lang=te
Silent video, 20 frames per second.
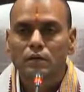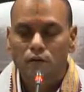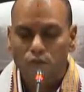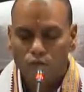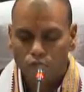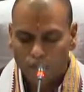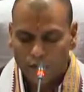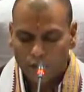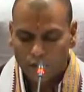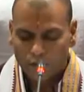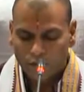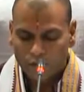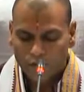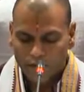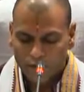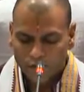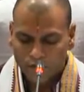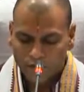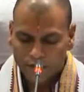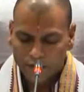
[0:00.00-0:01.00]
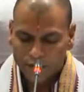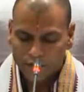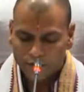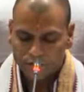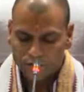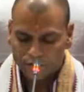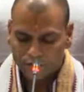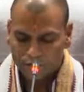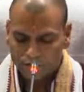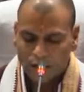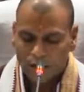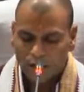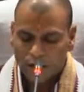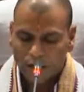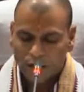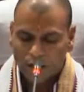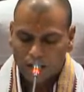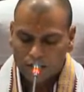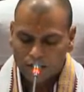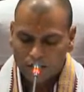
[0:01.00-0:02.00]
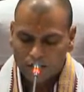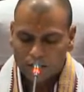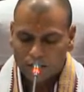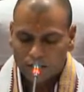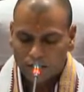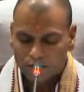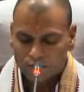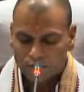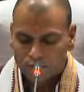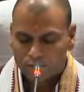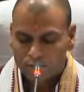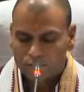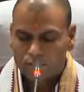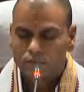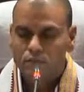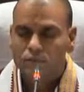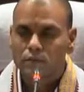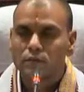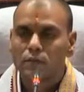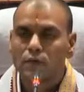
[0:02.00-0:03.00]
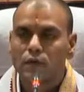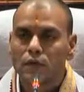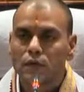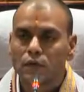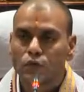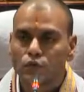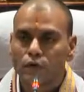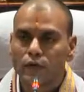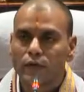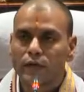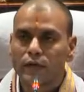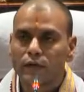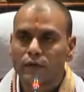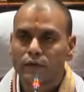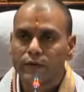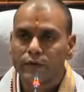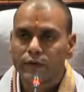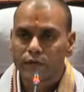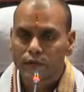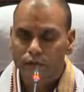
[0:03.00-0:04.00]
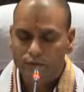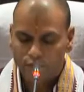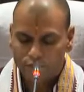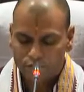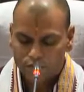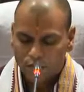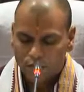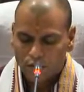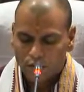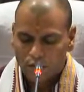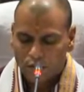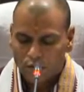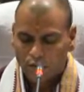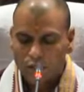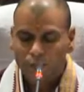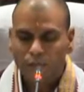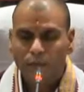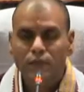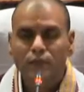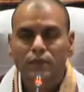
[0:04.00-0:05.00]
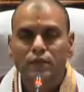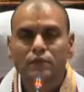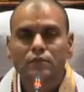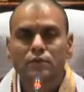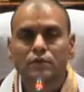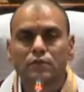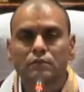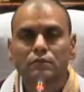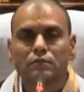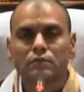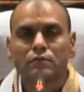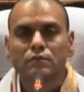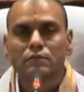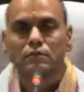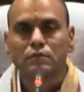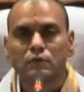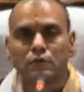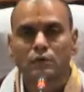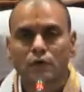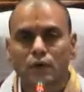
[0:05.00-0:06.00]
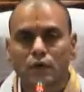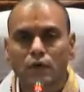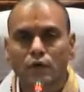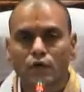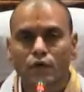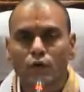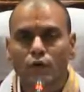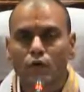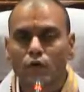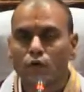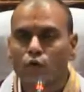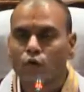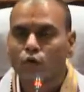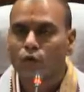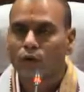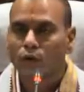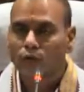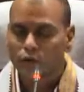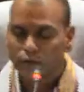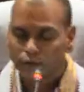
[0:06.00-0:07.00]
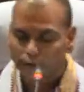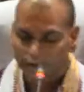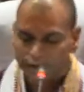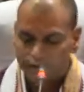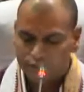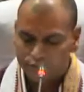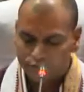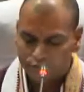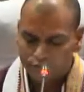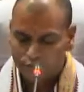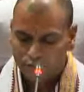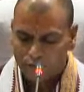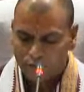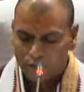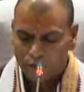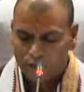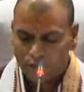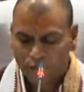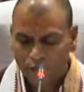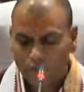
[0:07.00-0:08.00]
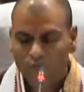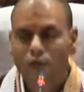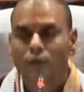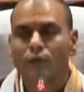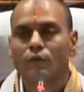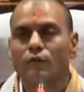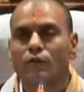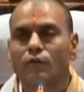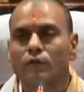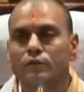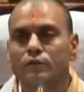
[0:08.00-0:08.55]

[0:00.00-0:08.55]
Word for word: నూట ఇరవై ఐదు టికెట్స్ అష్టదళం నూట ఇరవై టికెట్స్ నిజపాత్ దర్శనం రెండు వేలు మూడు వందల టికెట్స్ ఇవి ఏమో